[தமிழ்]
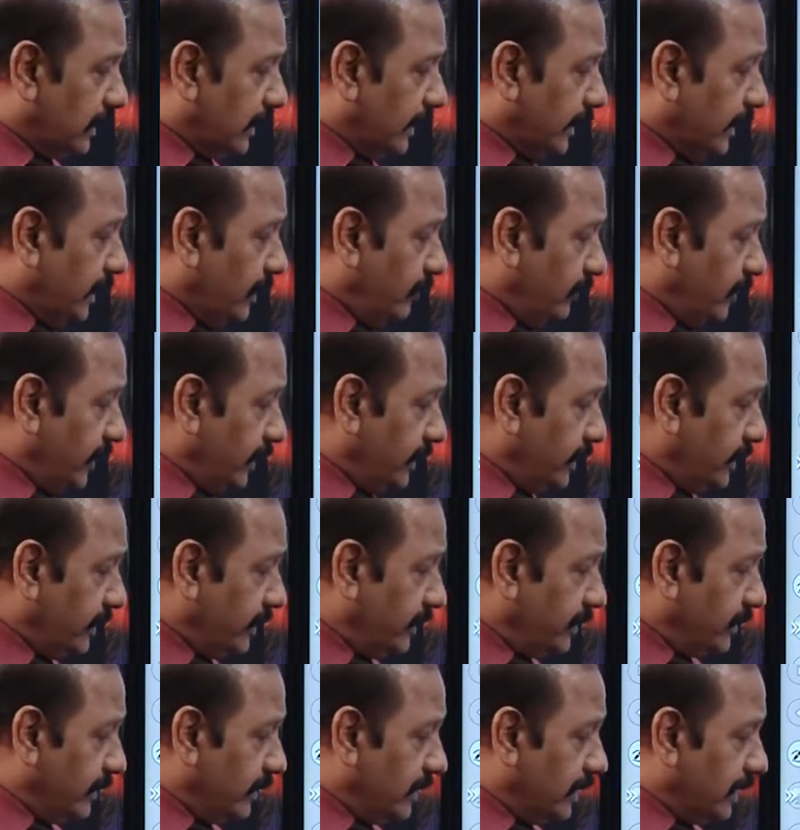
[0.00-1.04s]
எனவே
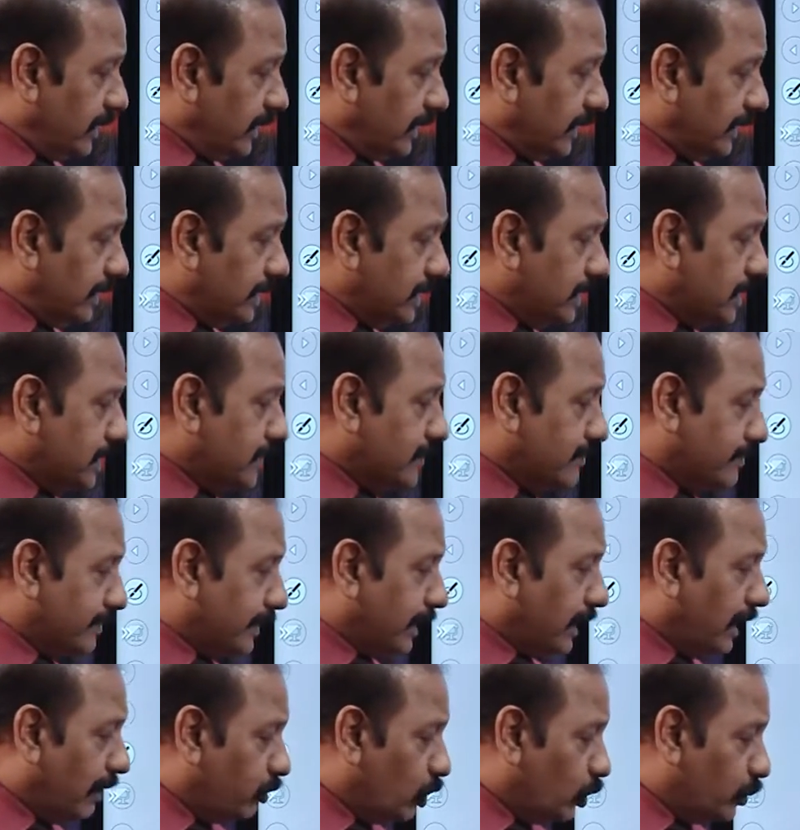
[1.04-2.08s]
இந்த
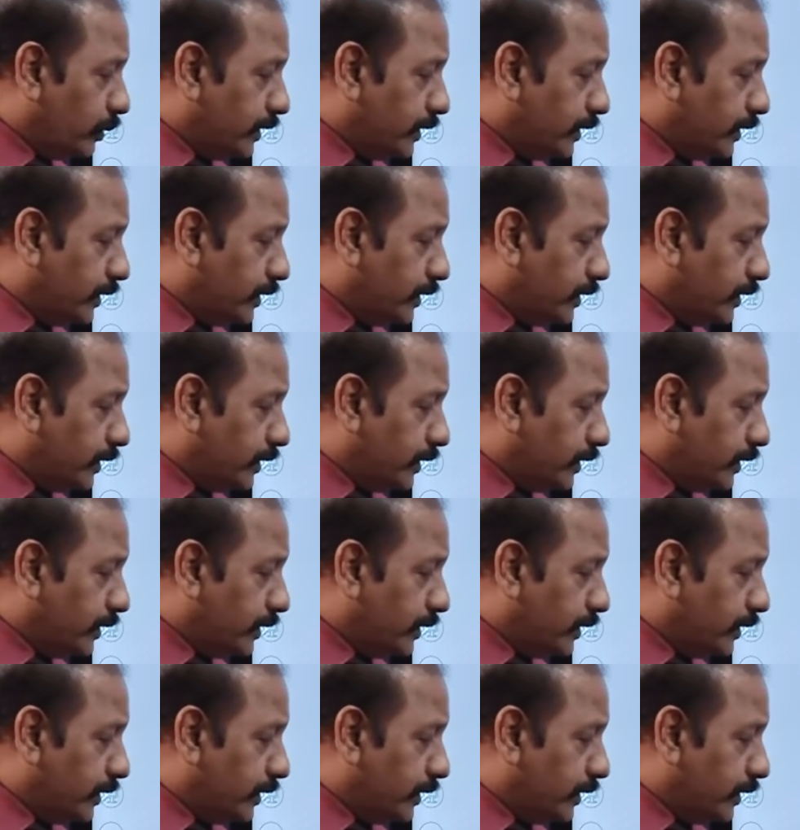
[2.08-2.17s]
செலவு